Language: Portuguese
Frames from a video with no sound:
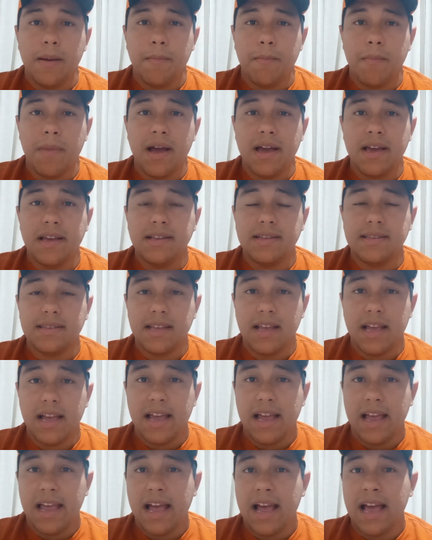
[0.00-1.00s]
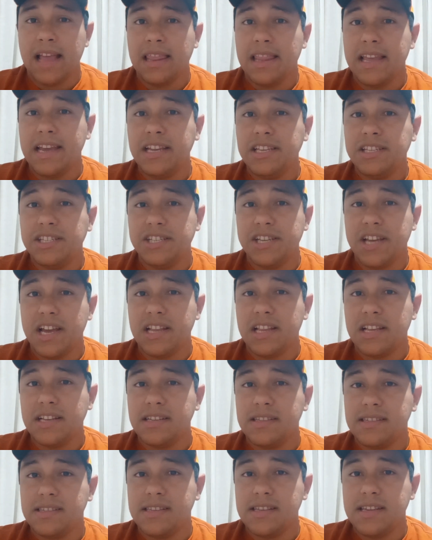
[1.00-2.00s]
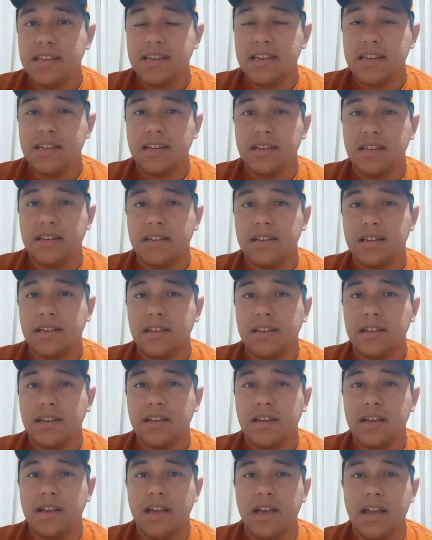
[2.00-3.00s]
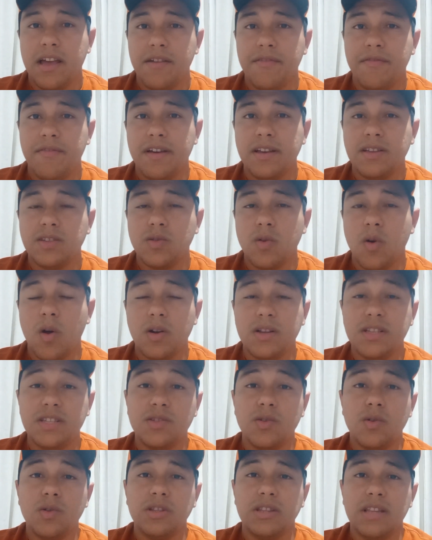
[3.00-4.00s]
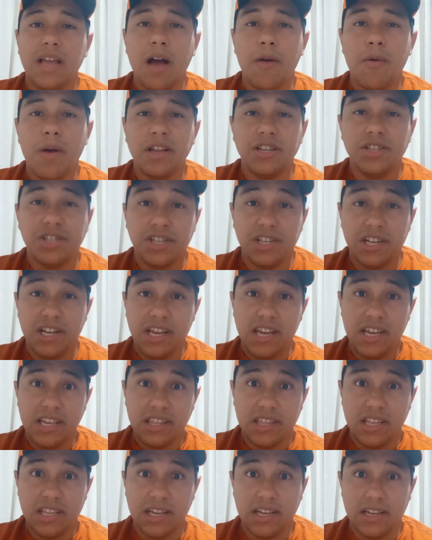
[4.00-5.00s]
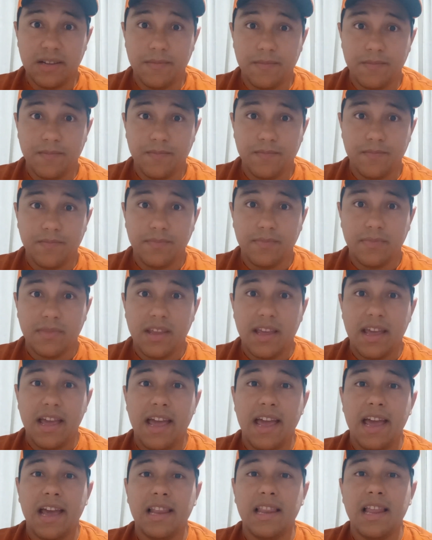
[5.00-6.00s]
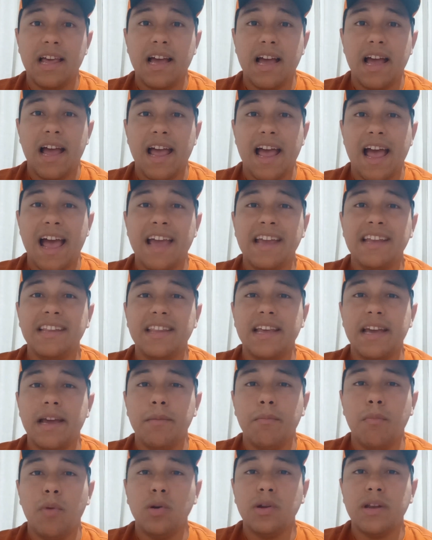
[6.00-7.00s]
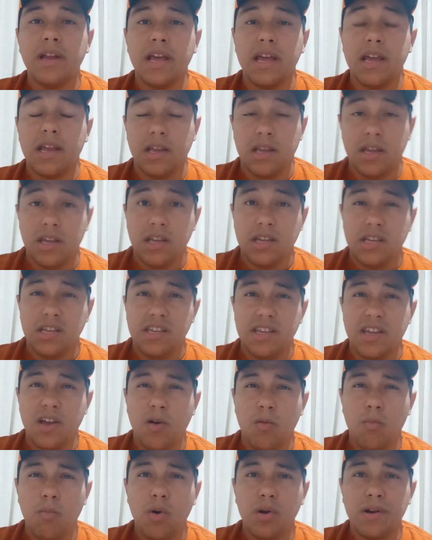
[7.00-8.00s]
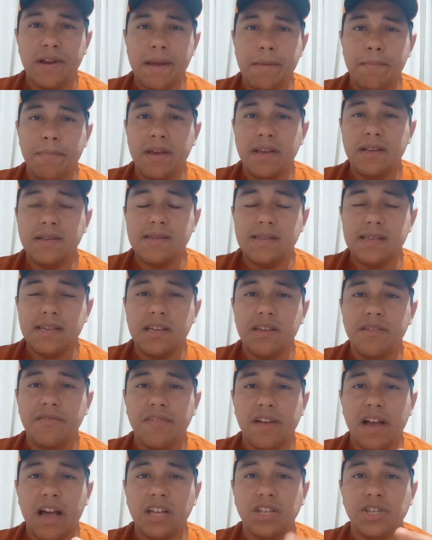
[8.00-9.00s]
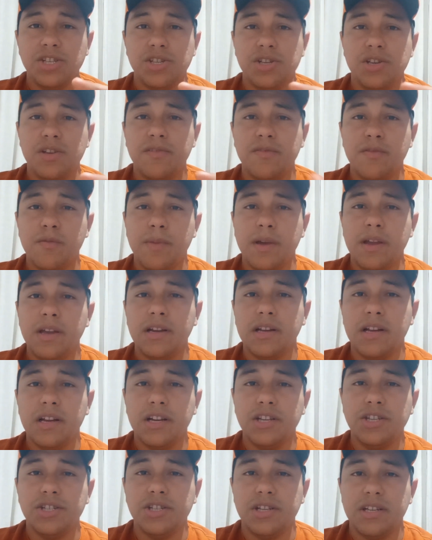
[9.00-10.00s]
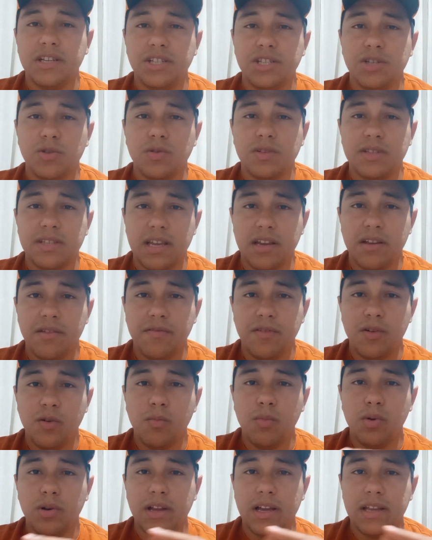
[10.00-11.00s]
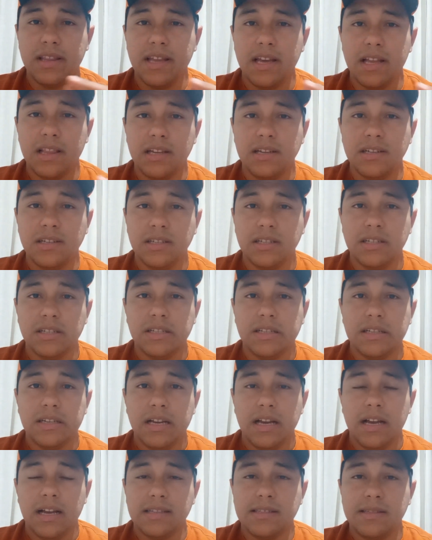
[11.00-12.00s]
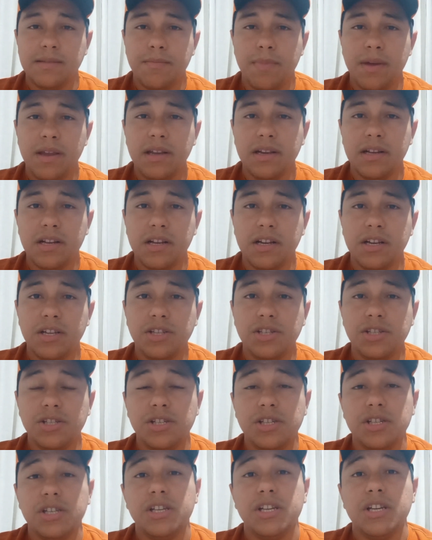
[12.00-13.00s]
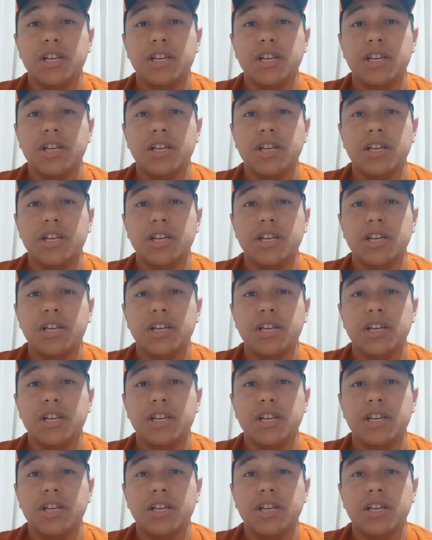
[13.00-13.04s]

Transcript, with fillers: Mas além de ela ser reverso horizontal à direita, ela ainda é boné. E é um boné bem significativo, bem grande, né? A gente consegue ver o boné dela assim, bem grande.